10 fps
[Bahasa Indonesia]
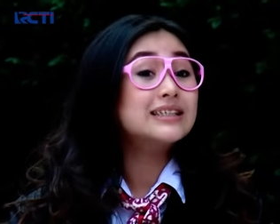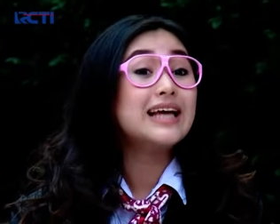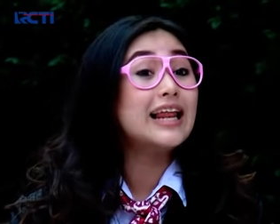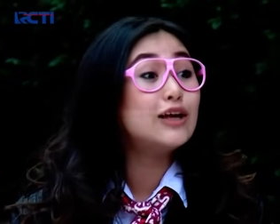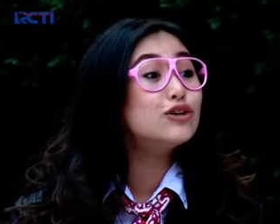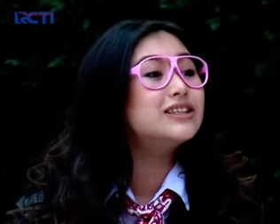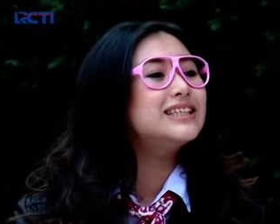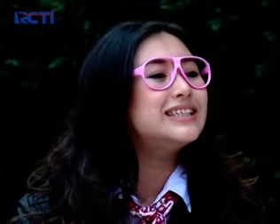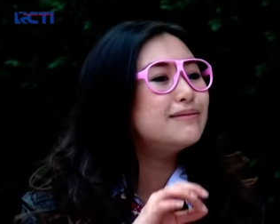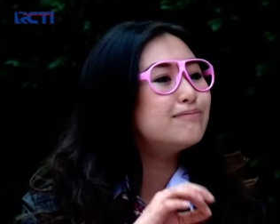sekaligus
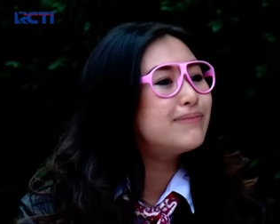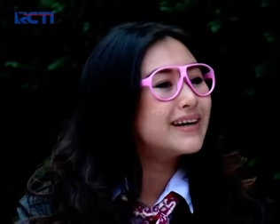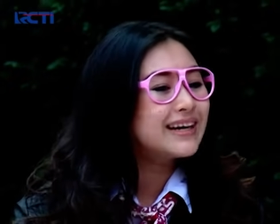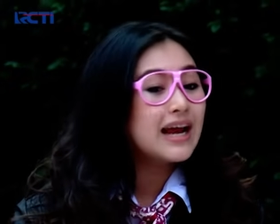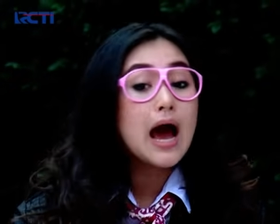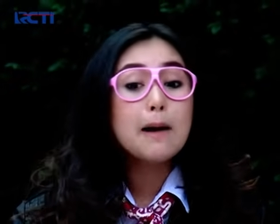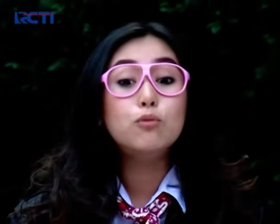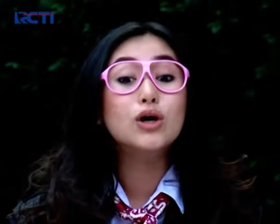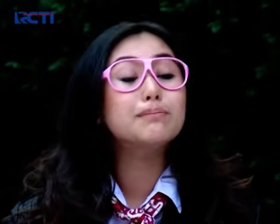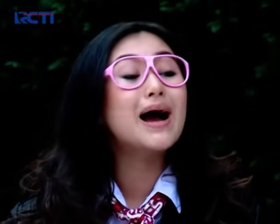disimpan
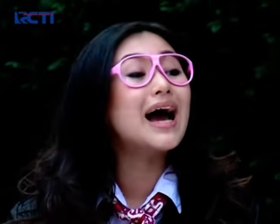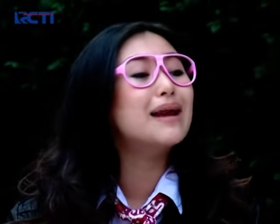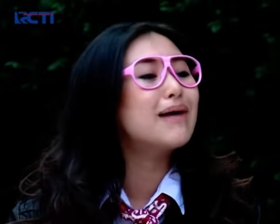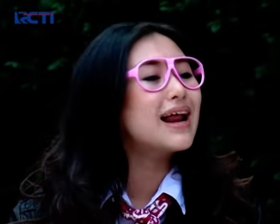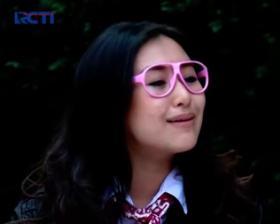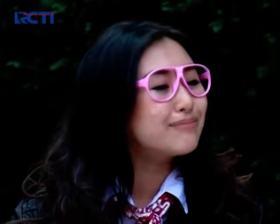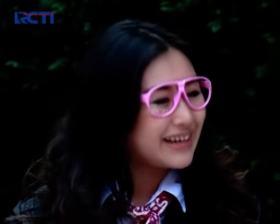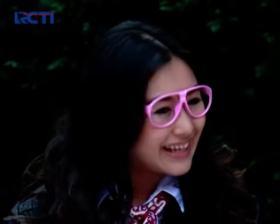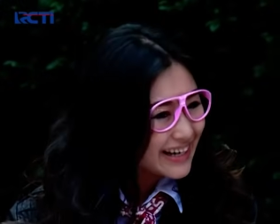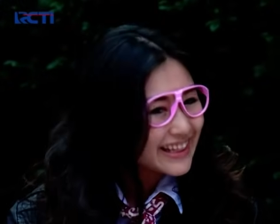buat makan malam
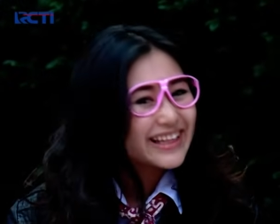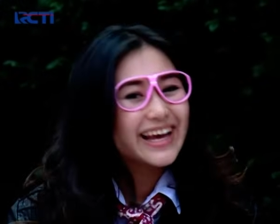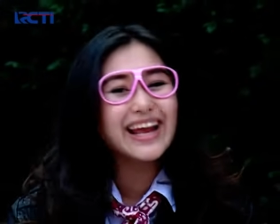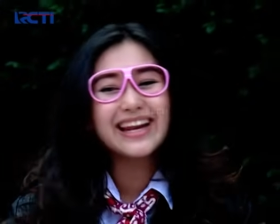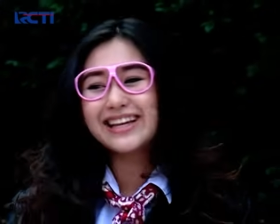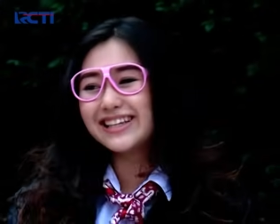irit kan?